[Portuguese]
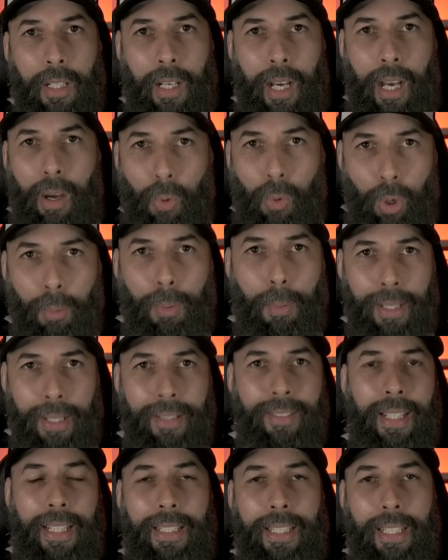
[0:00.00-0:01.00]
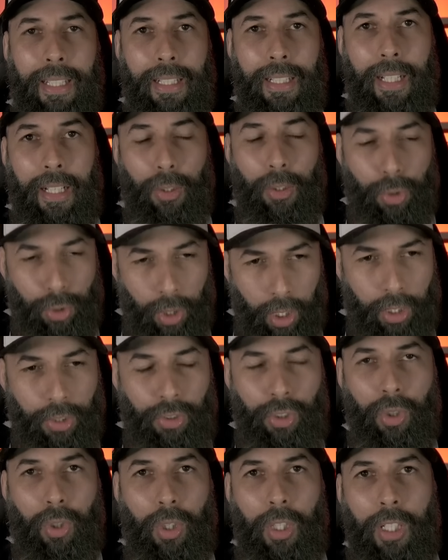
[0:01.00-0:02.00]
Arruma uma saída. E o jogo
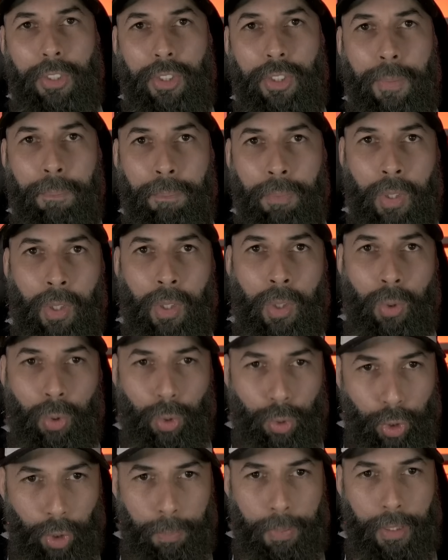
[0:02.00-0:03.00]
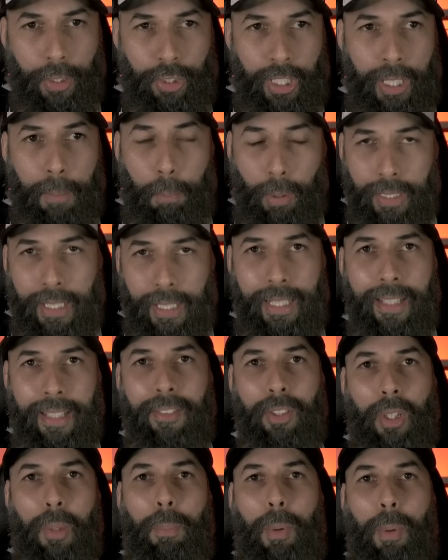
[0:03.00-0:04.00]
de hoje o Zubeldia ele
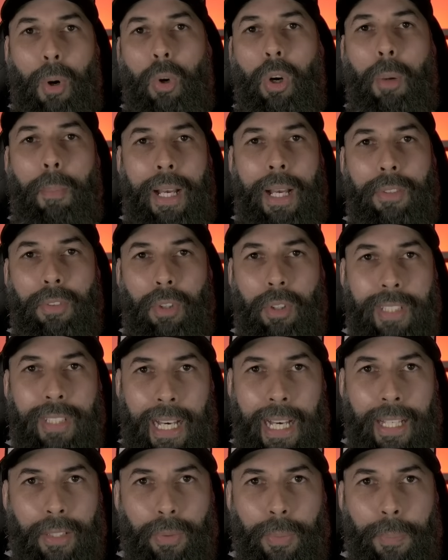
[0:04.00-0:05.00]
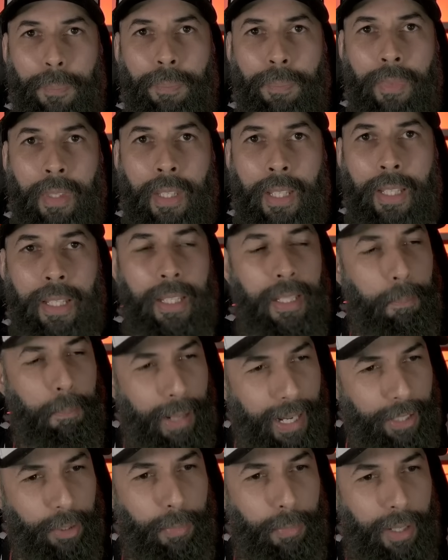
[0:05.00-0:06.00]
poderia ser um pouco mais ousado. E
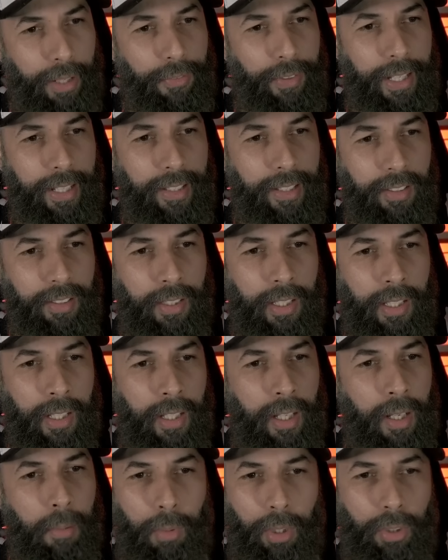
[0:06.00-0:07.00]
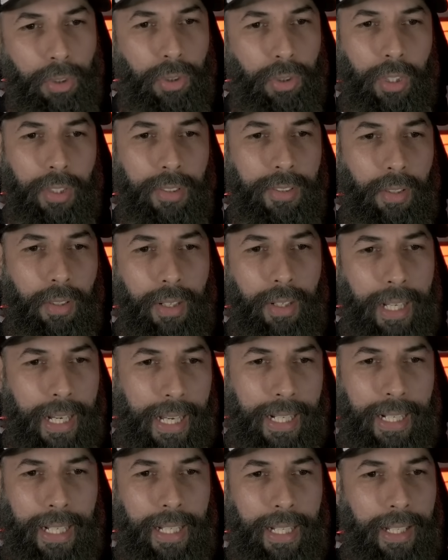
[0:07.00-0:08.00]
mais uma vez, mostrou ser um
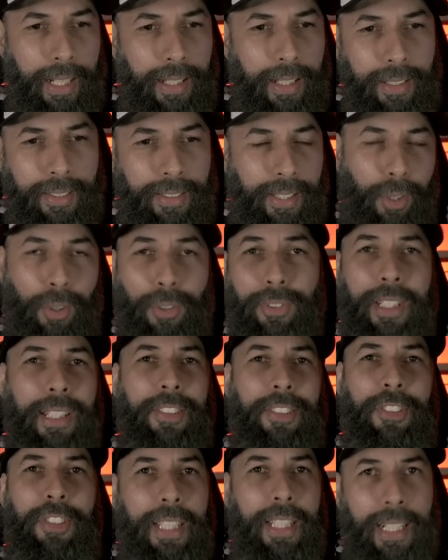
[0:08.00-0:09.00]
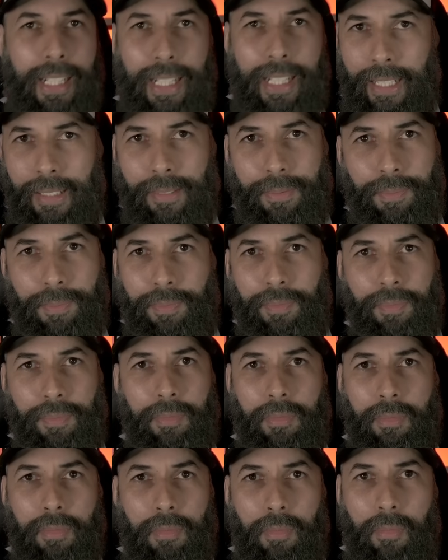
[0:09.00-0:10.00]
cara sem ousadia, cara.
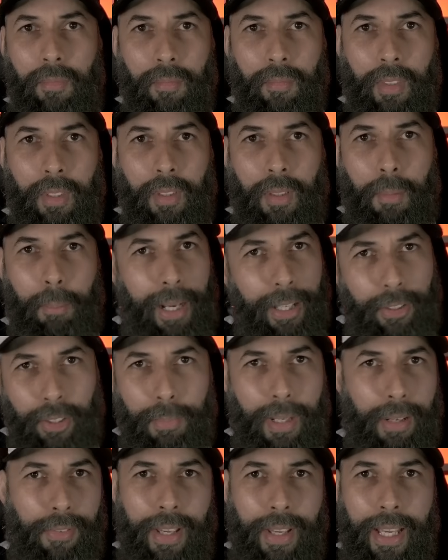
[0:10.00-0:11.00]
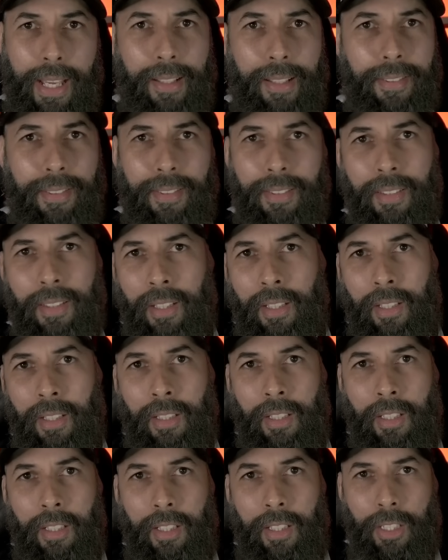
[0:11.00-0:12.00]
Mais uma vez.
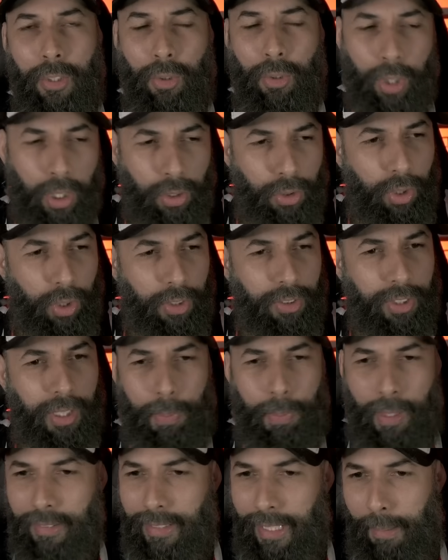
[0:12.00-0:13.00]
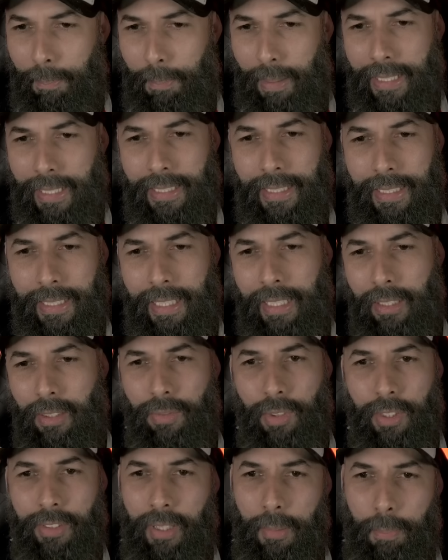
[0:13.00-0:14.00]
E todo jogo que o São Paulo tá
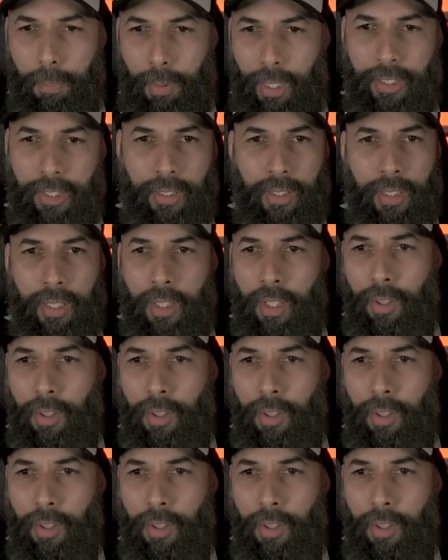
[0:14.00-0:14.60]
empatando, você pode